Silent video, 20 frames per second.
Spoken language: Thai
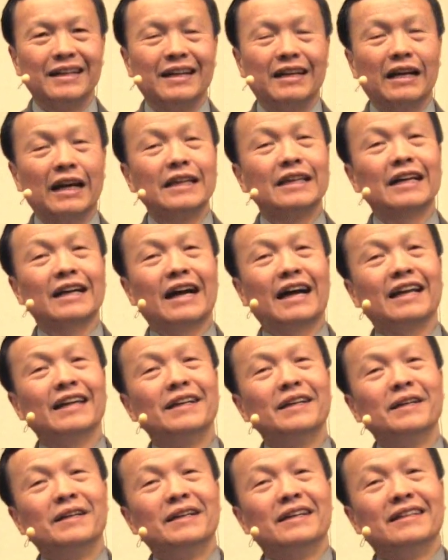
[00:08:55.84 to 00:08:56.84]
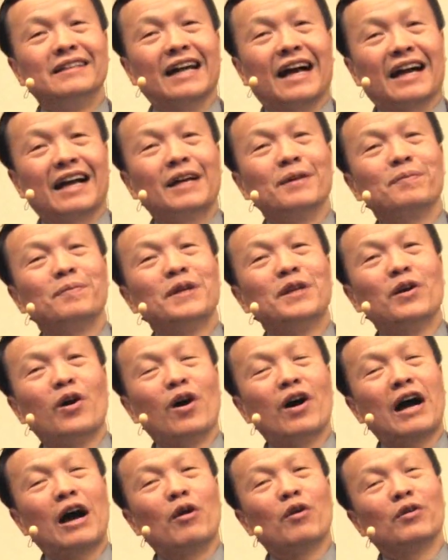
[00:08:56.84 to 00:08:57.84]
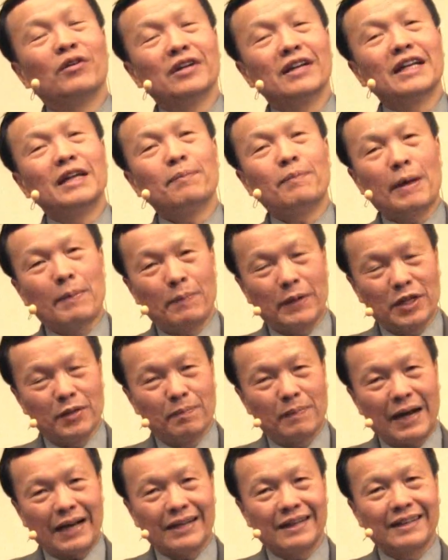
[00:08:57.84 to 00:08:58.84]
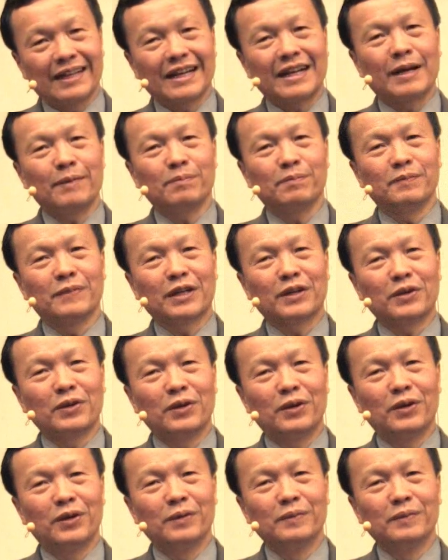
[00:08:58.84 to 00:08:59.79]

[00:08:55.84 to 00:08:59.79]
และยังไงอยากให้พี่น้องเอาเรื่องนี้ไปปฏิบัตินะครับ แล้วก็